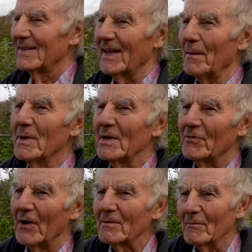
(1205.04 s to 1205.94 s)
damit
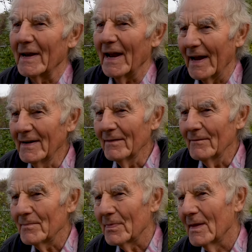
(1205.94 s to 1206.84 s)
fängt man an
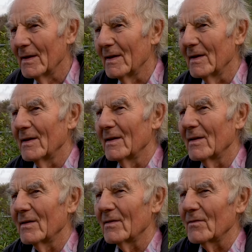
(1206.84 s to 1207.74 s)

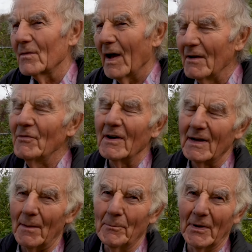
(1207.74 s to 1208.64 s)

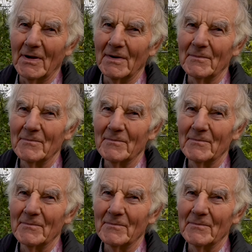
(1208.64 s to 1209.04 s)
Anfang April.